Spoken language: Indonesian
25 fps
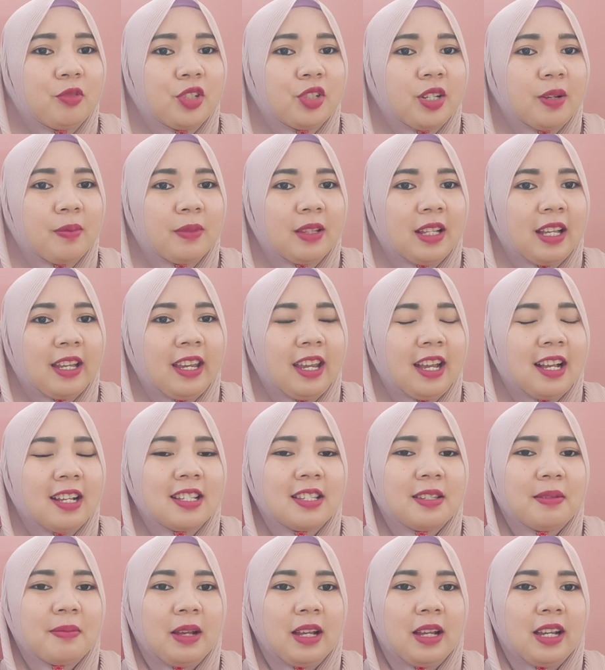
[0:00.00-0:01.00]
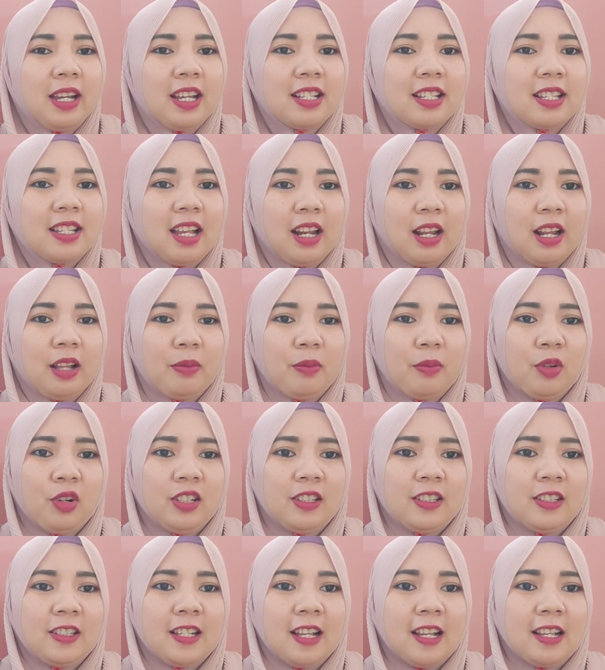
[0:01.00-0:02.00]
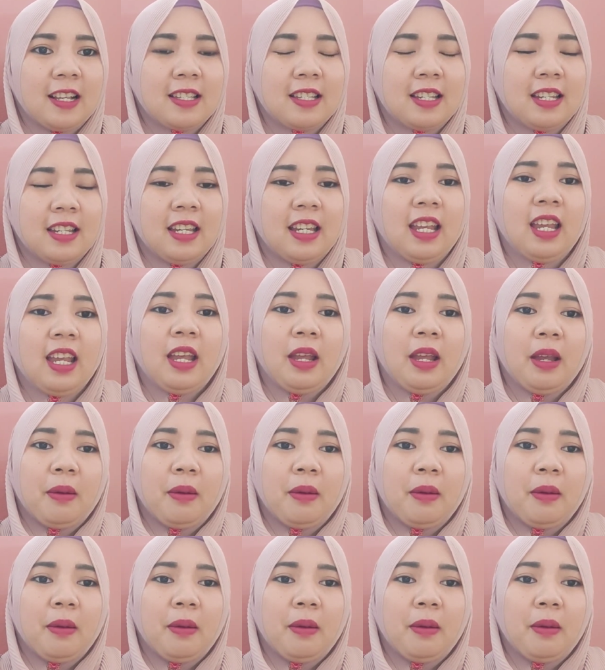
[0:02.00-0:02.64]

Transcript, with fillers: jam tayang sebagai syarat monetisasi.